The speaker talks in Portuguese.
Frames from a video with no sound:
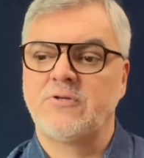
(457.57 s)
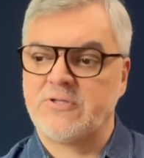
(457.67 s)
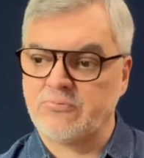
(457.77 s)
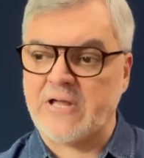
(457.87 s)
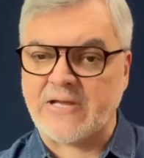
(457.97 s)

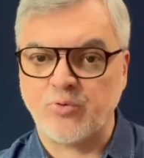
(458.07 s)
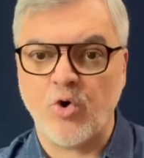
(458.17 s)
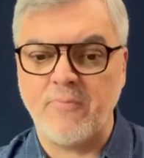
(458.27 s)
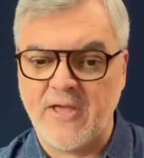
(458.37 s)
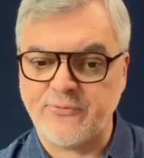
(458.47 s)
Então, dado o
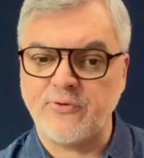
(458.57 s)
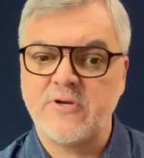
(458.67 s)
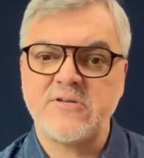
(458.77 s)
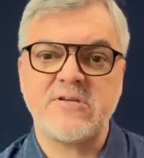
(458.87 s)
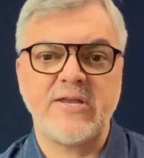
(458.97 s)
começo,
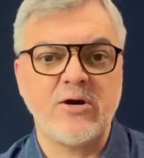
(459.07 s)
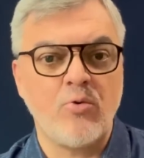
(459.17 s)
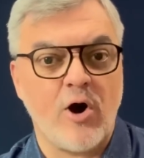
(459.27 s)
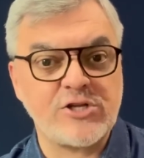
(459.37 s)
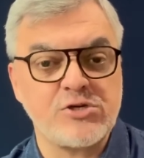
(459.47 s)
seria
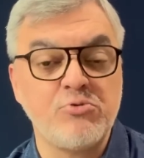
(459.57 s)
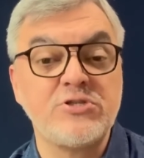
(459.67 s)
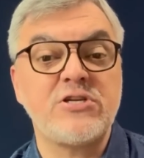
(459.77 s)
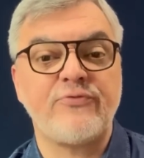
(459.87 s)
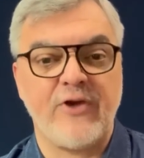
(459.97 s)
um ótimo
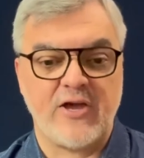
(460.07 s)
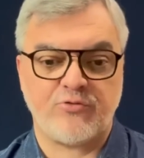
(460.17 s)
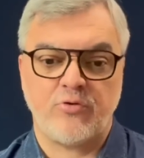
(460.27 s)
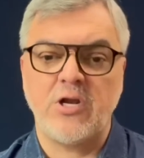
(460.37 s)
desfecho.